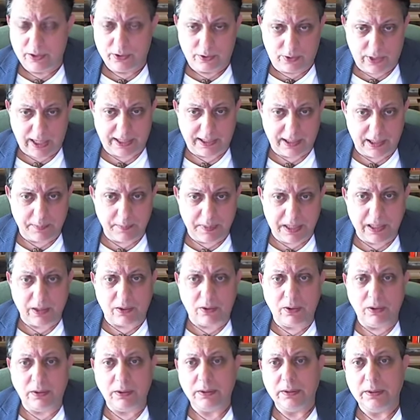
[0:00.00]
d'Ariane
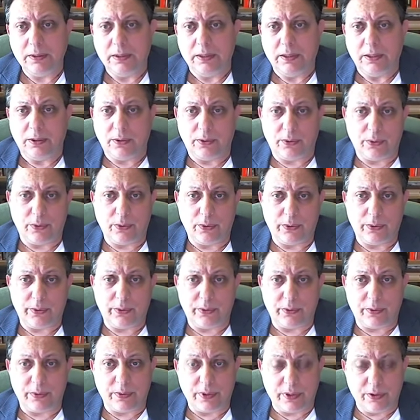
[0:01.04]
Bilran.
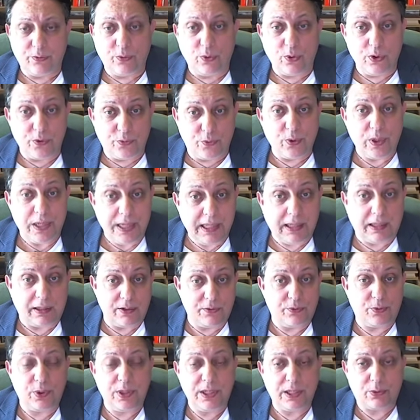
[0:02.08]
Euh, il, faut, il faut lire,
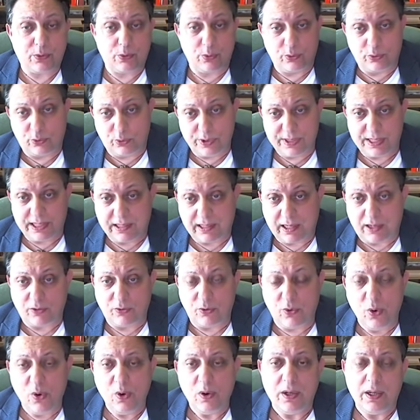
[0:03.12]
il faut lire tous ces
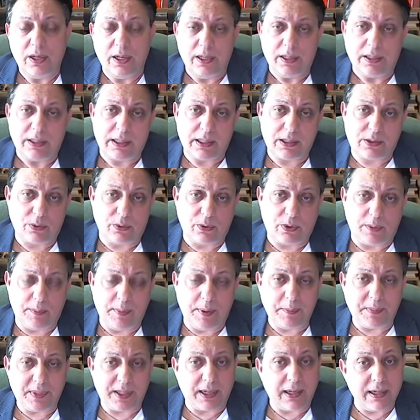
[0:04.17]
travaux qui sont quand
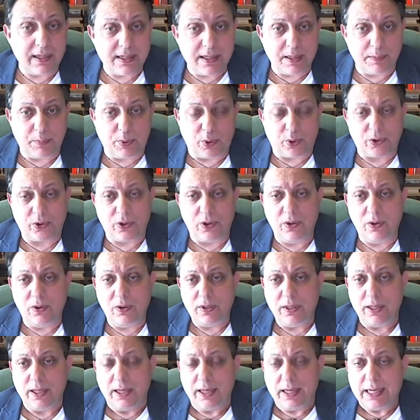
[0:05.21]
même très importants
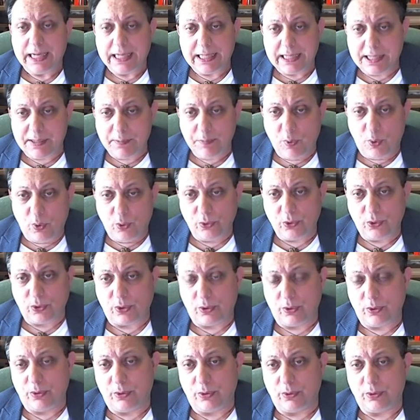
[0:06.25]
et qui
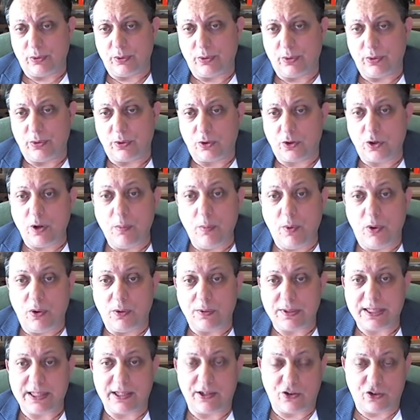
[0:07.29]
montrent euh,
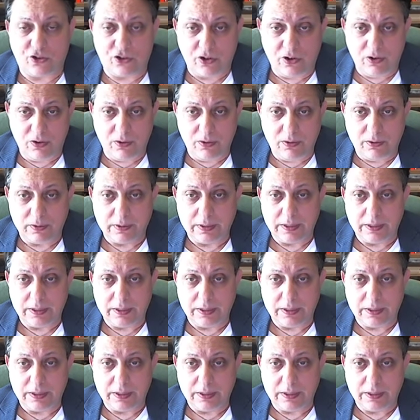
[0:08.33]
comment ces gens